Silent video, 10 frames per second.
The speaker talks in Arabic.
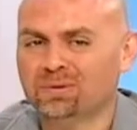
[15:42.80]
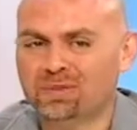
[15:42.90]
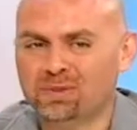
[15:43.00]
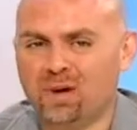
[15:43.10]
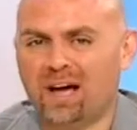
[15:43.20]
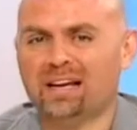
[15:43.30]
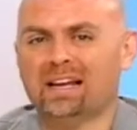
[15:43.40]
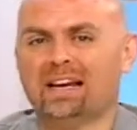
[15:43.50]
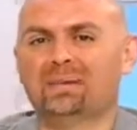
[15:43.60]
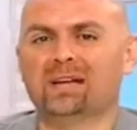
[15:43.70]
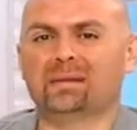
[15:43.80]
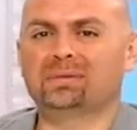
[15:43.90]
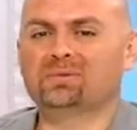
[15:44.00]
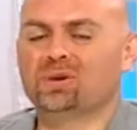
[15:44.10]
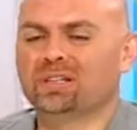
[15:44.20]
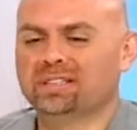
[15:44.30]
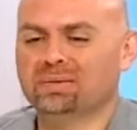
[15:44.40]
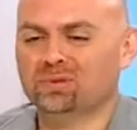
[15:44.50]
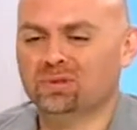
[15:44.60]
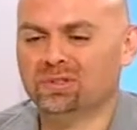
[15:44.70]
تصلوا على الارقام اللي عم تمرق
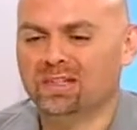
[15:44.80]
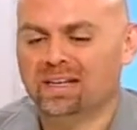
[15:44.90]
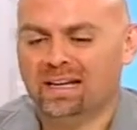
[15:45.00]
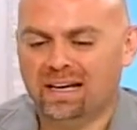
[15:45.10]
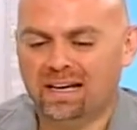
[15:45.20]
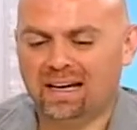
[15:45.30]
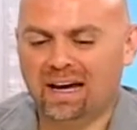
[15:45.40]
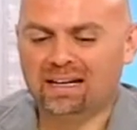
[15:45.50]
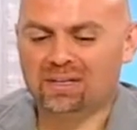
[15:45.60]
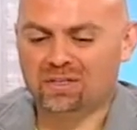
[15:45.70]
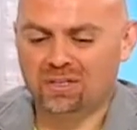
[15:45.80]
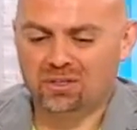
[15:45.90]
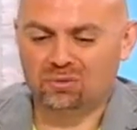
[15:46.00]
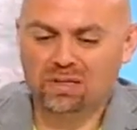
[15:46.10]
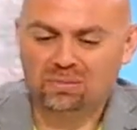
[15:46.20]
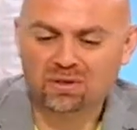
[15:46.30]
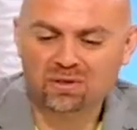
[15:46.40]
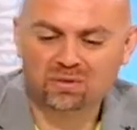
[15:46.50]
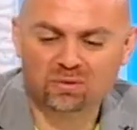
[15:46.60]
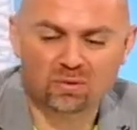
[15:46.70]
قدامكم آه على الشاشه ومثل ما
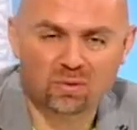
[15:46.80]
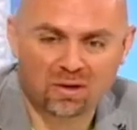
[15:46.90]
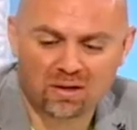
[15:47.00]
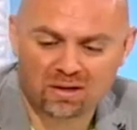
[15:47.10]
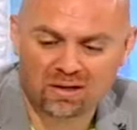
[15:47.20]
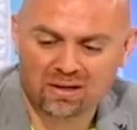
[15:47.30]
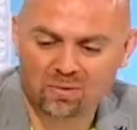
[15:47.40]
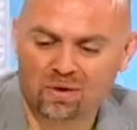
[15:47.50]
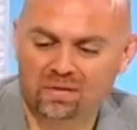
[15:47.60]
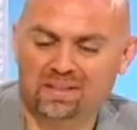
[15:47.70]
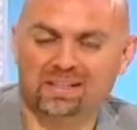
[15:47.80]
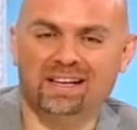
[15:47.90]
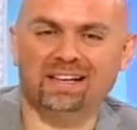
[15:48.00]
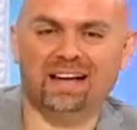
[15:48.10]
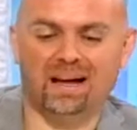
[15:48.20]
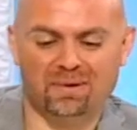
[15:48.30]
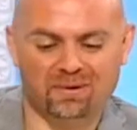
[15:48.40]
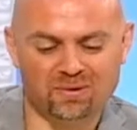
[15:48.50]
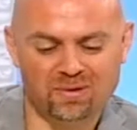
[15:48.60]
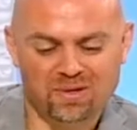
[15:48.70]
شفتوا آه، الوافلز يلي
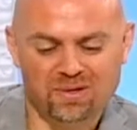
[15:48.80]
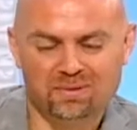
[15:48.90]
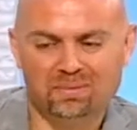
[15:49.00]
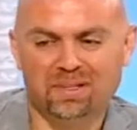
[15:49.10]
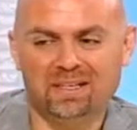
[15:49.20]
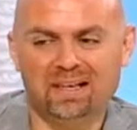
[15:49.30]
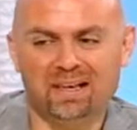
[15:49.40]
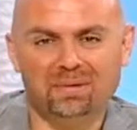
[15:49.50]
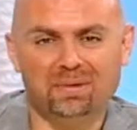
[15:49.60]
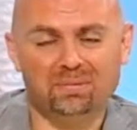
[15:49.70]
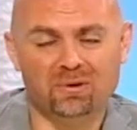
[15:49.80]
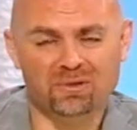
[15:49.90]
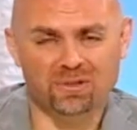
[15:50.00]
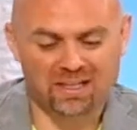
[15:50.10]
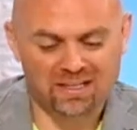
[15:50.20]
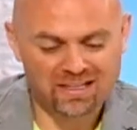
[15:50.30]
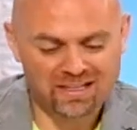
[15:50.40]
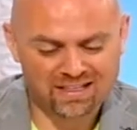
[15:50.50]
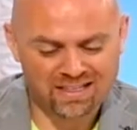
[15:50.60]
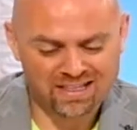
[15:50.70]
انعملوا بالبيج بوس جريل
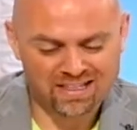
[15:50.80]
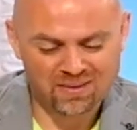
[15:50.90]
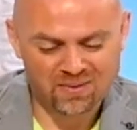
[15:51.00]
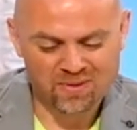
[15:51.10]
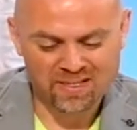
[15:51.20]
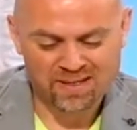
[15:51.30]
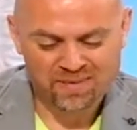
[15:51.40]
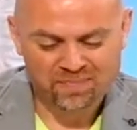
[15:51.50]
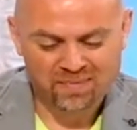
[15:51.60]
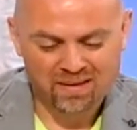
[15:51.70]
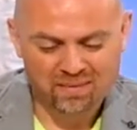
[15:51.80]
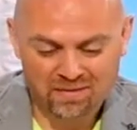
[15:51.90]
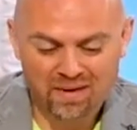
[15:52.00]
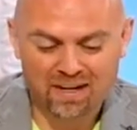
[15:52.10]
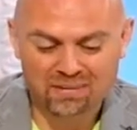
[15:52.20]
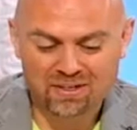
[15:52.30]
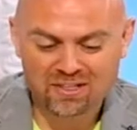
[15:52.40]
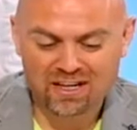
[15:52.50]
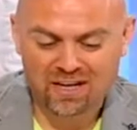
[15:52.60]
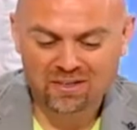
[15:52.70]
يلي هو بالفعل ماشيين